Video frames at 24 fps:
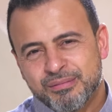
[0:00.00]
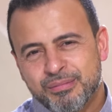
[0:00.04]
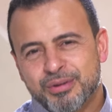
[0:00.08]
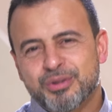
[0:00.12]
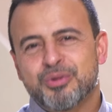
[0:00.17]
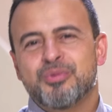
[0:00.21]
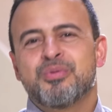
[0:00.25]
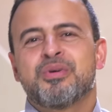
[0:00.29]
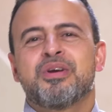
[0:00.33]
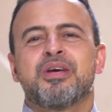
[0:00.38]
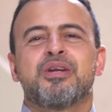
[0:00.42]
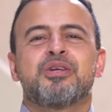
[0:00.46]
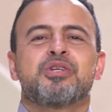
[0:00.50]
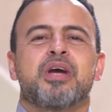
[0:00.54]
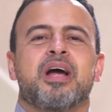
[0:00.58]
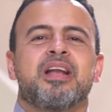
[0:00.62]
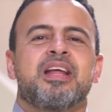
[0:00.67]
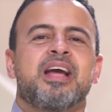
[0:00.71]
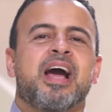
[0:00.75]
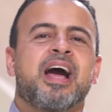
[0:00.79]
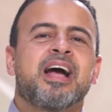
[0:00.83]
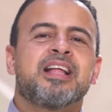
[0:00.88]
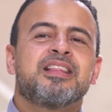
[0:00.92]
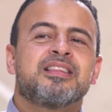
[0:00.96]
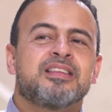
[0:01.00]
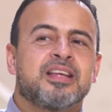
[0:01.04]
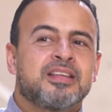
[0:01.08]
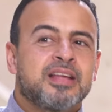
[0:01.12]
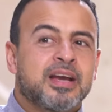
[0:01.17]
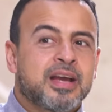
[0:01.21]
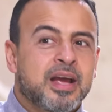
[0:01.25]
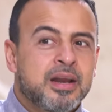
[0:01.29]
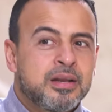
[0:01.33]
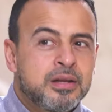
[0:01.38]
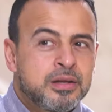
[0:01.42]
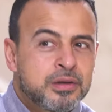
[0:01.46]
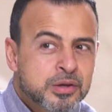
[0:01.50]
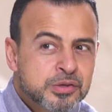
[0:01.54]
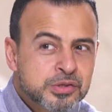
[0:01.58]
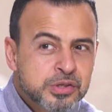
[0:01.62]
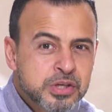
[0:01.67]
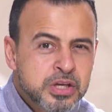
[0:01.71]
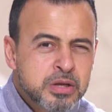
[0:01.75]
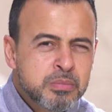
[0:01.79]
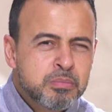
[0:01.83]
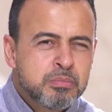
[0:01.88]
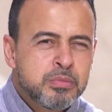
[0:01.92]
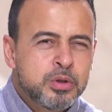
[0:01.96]
ما تنكرش عليه حتى ده كان ليه
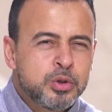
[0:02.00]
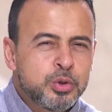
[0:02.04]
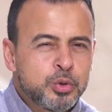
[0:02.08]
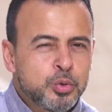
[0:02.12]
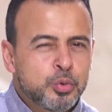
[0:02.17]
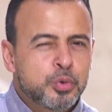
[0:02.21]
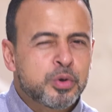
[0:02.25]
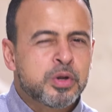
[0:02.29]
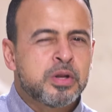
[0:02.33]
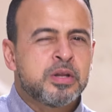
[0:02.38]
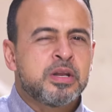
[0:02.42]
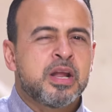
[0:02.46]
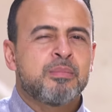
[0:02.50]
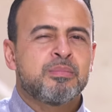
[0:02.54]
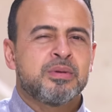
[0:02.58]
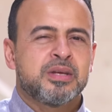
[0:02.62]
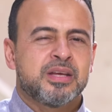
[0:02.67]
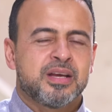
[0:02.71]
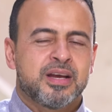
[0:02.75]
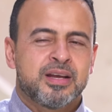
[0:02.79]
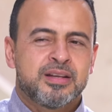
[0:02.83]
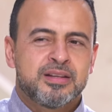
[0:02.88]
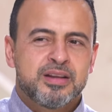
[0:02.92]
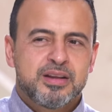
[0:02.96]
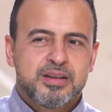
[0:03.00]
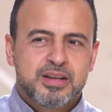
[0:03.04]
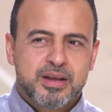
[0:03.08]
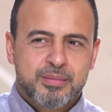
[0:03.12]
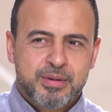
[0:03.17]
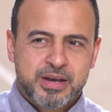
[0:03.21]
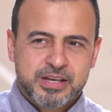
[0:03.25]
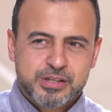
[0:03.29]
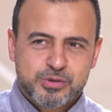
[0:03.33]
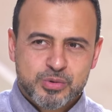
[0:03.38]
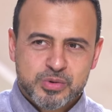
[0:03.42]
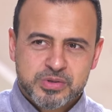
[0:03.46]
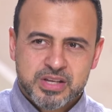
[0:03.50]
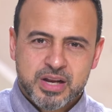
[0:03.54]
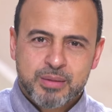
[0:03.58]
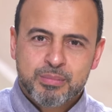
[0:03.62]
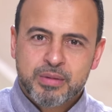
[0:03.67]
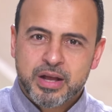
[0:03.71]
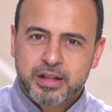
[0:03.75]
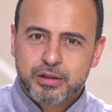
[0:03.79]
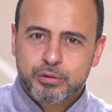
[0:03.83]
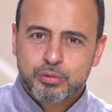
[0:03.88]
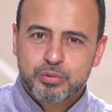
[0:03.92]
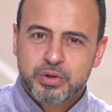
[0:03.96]
نصيب من نور النبي ان النبي عليه الصلاة
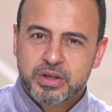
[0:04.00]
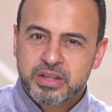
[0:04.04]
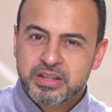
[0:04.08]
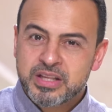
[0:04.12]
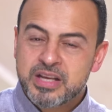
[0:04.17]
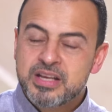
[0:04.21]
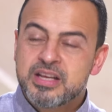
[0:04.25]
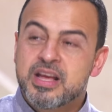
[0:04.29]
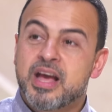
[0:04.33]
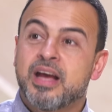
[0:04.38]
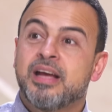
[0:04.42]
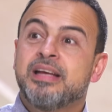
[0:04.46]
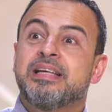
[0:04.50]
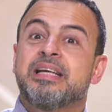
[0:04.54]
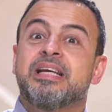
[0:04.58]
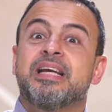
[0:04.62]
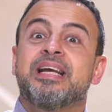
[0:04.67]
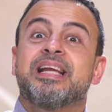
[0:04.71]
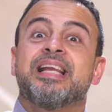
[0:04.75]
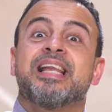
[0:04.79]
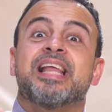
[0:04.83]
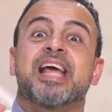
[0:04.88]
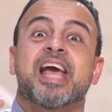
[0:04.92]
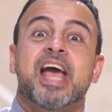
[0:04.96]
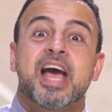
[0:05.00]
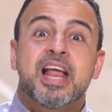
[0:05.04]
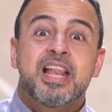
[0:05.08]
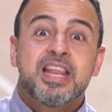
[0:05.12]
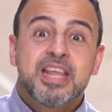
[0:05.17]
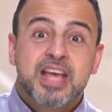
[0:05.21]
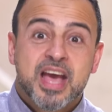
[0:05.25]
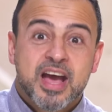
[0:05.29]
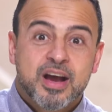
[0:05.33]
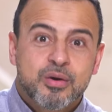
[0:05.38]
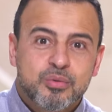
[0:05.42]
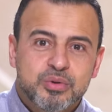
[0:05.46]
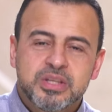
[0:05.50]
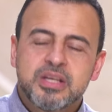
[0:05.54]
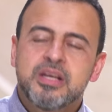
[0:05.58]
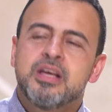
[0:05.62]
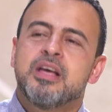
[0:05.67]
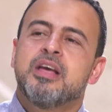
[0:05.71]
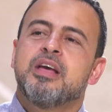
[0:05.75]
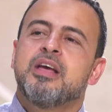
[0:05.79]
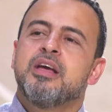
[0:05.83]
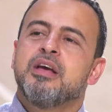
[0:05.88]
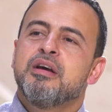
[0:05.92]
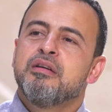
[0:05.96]
والسلام جات له الهدية الغالية قوي
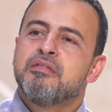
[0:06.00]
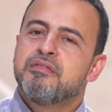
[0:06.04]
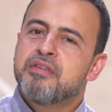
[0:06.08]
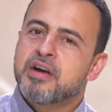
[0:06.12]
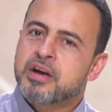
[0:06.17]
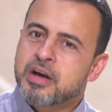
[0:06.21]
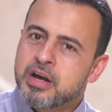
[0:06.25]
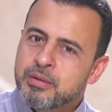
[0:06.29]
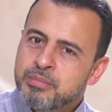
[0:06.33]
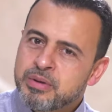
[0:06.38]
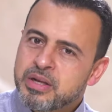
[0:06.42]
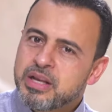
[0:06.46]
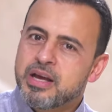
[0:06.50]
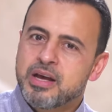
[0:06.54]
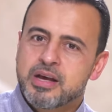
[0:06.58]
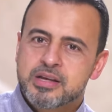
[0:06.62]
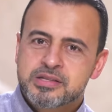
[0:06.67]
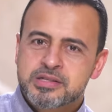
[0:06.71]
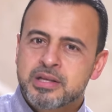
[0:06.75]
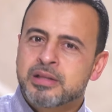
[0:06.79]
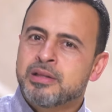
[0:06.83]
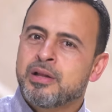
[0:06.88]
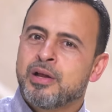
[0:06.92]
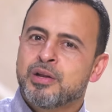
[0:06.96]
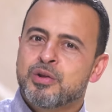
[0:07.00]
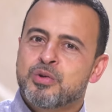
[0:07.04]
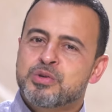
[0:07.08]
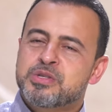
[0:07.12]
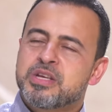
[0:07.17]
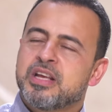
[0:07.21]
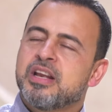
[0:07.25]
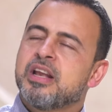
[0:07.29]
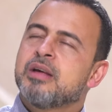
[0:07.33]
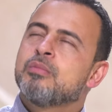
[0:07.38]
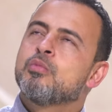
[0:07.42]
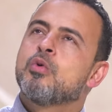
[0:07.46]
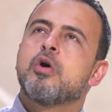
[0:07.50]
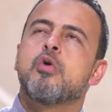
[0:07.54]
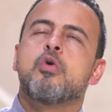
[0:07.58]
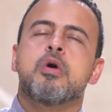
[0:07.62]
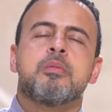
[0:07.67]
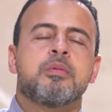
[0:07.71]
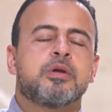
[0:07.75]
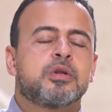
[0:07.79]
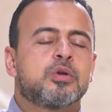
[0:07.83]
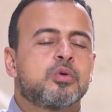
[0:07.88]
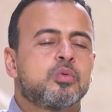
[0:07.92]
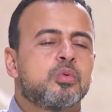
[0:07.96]
دي فقبلها صلى الله عليه وسلم
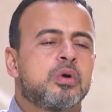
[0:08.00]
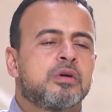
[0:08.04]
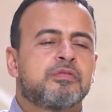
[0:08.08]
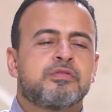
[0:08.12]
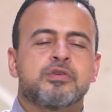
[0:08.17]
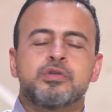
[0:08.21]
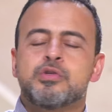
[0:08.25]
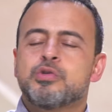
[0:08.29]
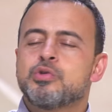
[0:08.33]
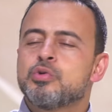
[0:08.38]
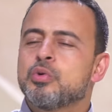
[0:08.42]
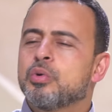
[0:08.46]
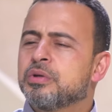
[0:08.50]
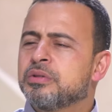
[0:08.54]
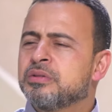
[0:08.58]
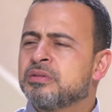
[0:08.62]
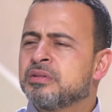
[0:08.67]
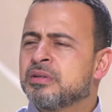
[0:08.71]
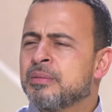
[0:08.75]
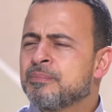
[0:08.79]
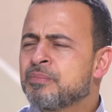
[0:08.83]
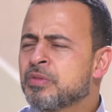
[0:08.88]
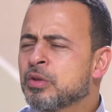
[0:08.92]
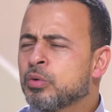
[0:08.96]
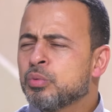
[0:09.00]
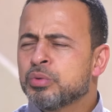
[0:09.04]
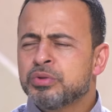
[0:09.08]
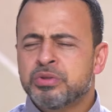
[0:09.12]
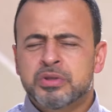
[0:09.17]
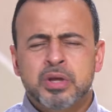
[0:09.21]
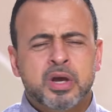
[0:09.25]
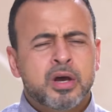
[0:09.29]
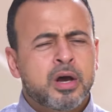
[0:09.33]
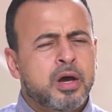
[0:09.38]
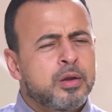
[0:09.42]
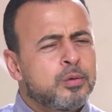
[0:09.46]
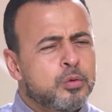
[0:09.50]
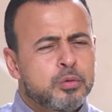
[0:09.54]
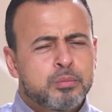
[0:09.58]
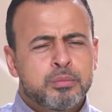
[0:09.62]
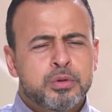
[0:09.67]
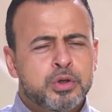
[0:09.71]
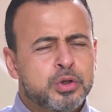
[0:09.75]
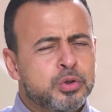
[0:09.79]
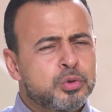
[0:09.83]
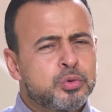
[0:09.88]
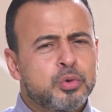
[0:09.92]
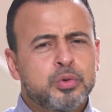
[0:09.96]
وهو من هو في الزهد والتقلل
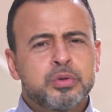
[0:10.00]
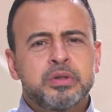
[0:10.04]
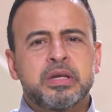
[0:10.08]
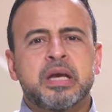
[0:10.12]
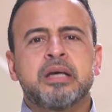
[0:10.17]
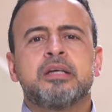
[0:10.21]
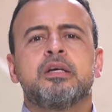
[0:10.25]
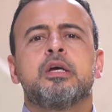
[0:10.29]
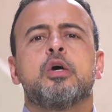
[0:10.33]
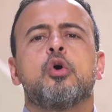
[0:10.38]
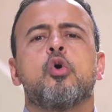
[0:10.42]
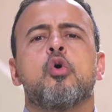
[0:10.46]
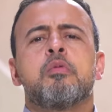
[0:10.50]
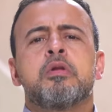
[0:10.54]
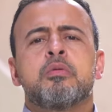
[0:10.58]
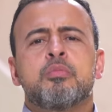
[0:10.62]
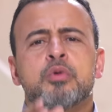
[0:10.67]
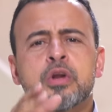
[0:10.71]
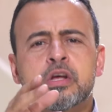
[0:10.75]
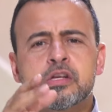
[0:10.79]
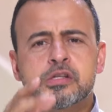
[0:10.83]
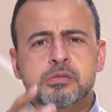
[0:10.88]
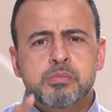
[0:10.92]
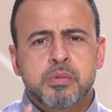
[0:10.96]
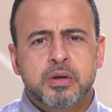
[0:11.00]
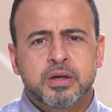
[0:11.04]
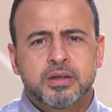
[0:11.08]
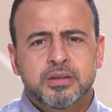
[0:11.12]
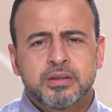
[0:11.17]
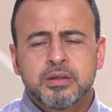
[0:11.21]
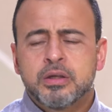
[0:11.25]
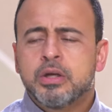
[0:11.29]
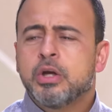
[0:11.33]
من الدنيا وبالمناسبة